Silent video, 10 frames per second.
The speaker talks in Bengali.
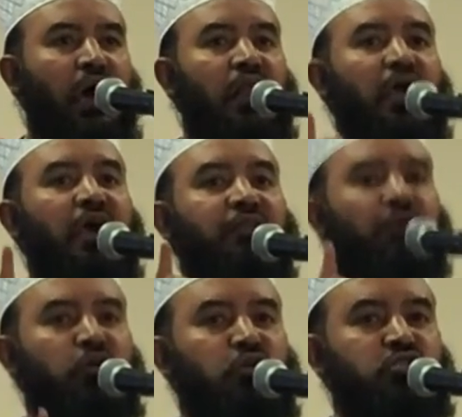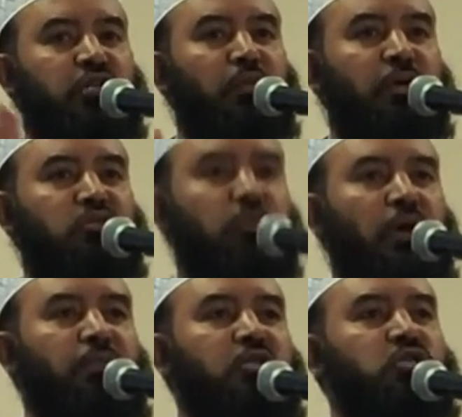আল খায়ের ফাউন্ডেশনের মাধ্যমে
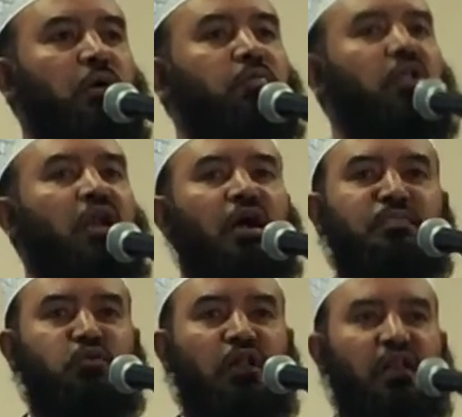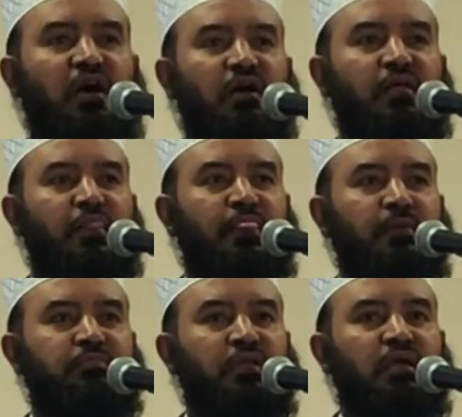আমরা সবাই বলি আলহামদুলিল্লাহ
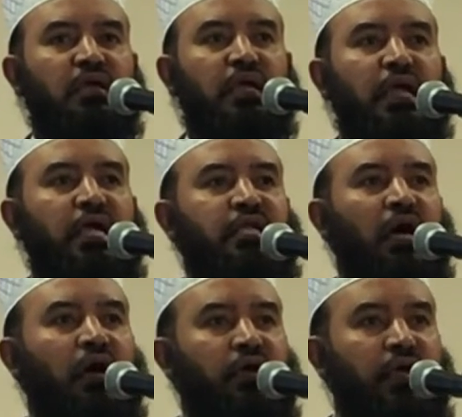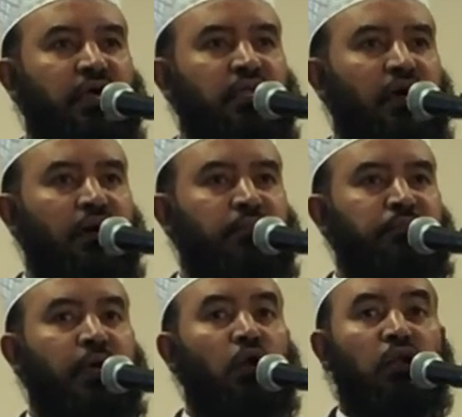এটা একটা
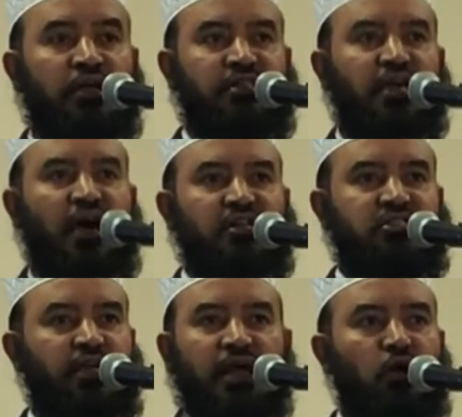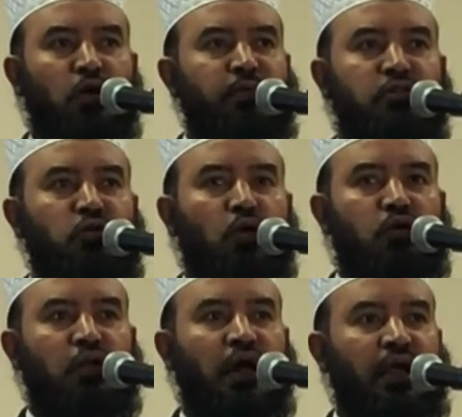বিরল ইতিহাস এরকম কিন্তু
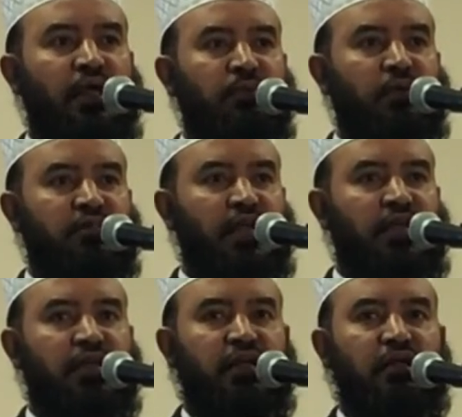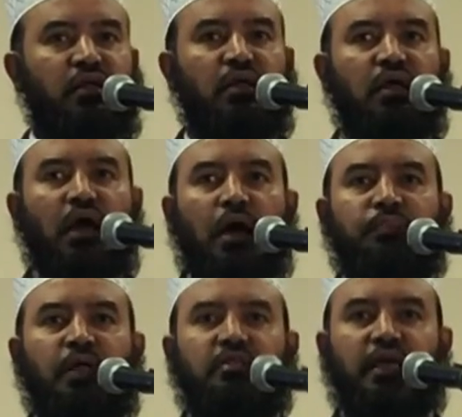ঘটনা আগে আমরা দেখিনি
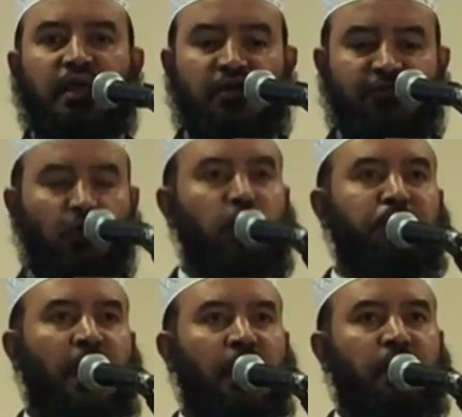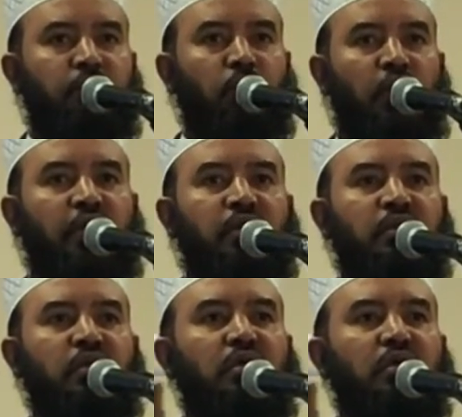আপনারা দেখেন ফুড প্যাক বলেন